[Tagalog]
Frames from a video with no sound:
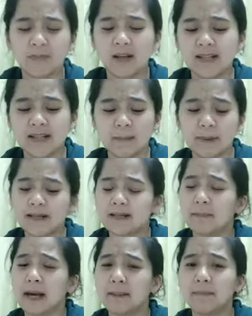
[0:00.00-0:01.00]
Isa pa sa
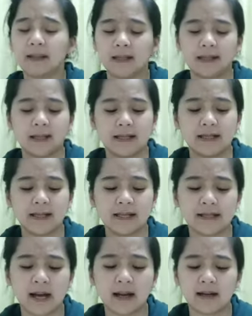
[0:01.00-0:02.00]
Bible, si
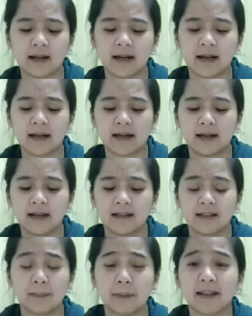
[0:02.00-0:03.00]
Sarah.
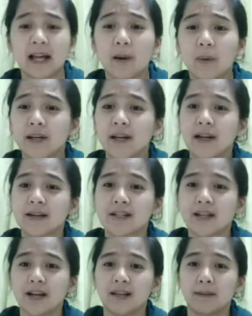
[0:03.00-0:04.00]
Napatawa na lang
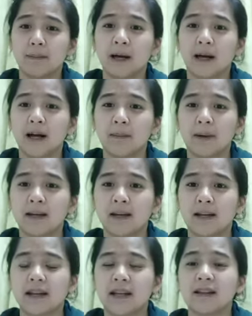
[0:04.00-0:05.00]
siya, di ba? Habang
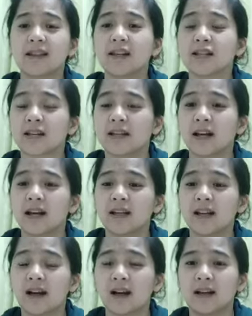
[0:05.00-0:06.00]
naghihintay siya ng
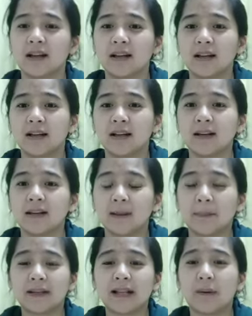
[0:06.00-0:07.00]
anak.
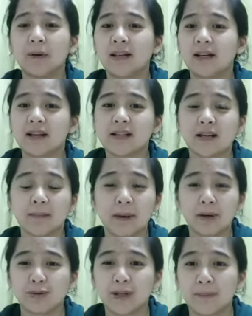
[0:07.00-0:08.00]
Napatawa na lang siya
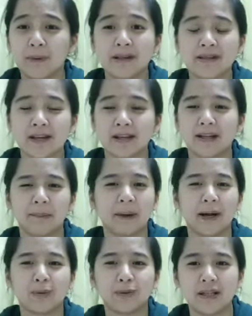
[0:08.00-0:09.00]
pero deep inside,
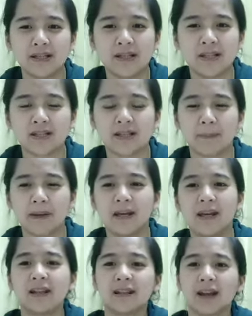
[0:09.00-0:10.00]
napagod din siya sa
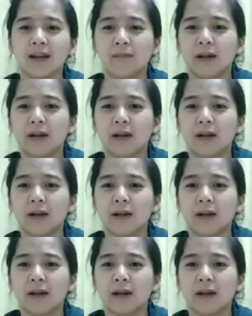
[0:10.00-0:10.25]
paghihintay.